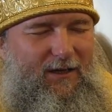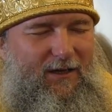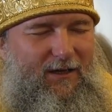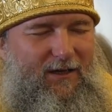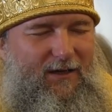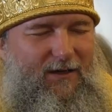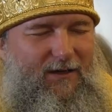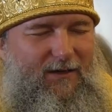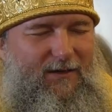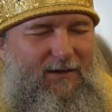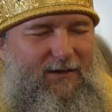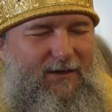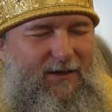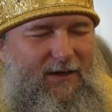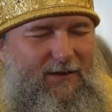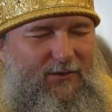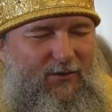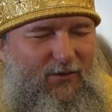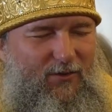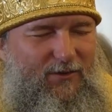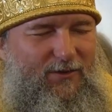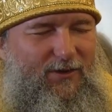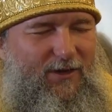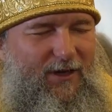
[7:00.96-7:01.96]
от
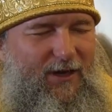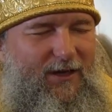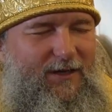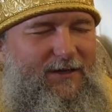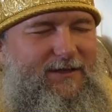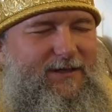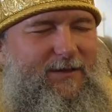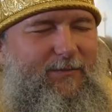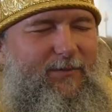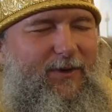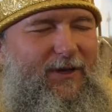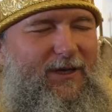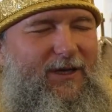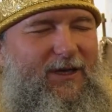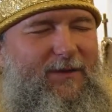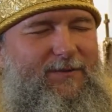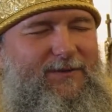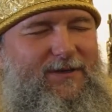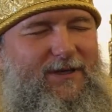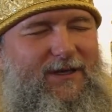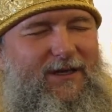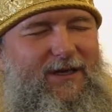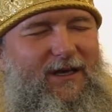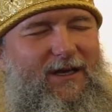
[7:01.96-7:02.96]
рук террориста погиб
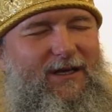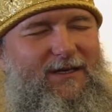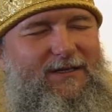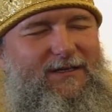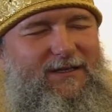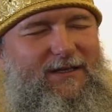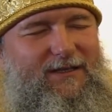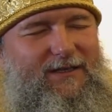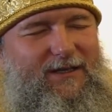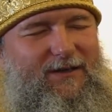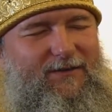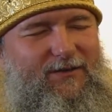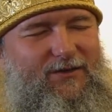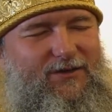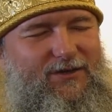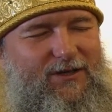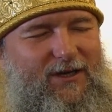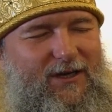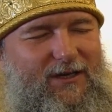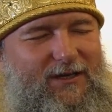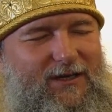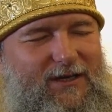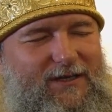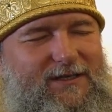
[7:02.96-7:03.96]
Сергей Александрович,
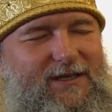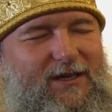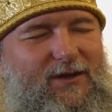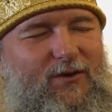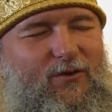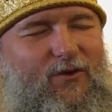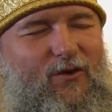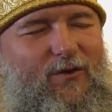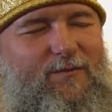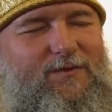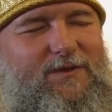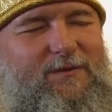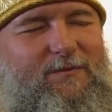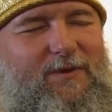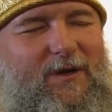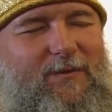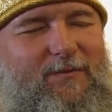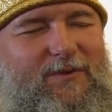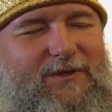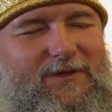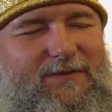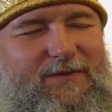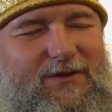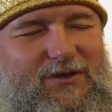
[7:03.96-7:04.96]
она целиком себя
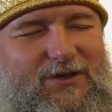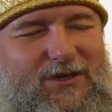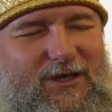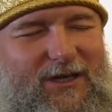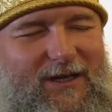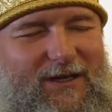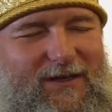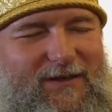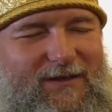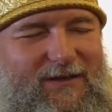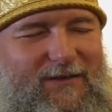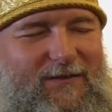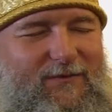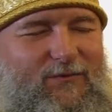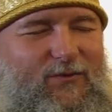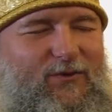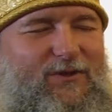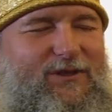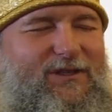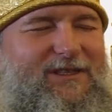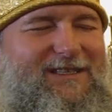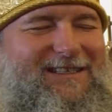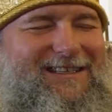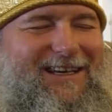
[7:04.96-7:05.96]
посвящает вот
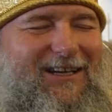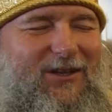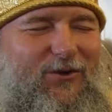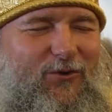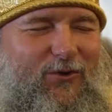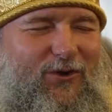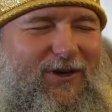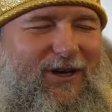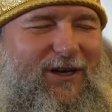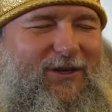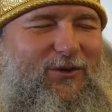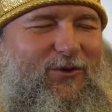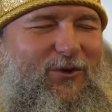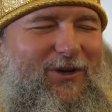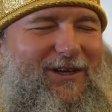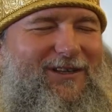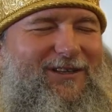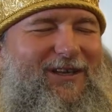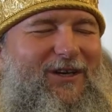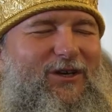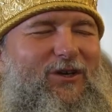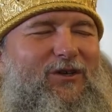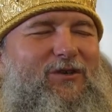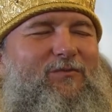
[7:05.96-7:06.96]
делу, которое
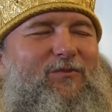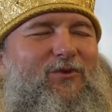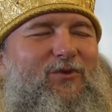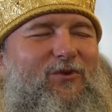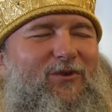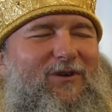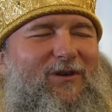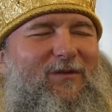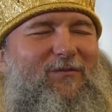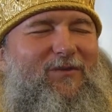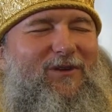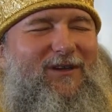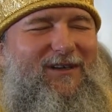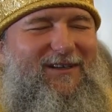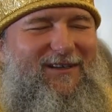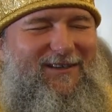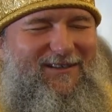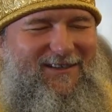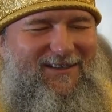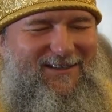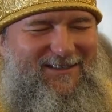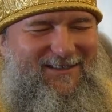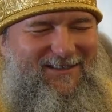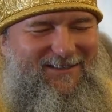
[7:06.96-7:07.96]
дает много
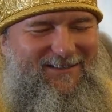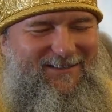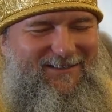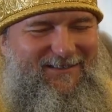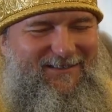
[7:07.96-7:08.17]
благодати.